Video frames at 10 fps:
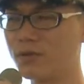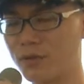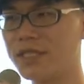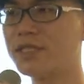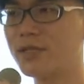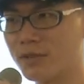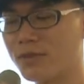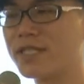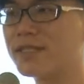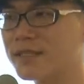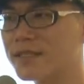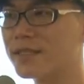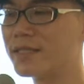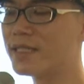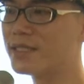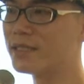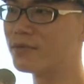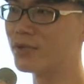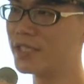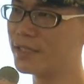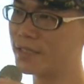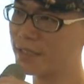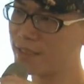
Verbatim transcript: 我自己有很多特色，但是我念的那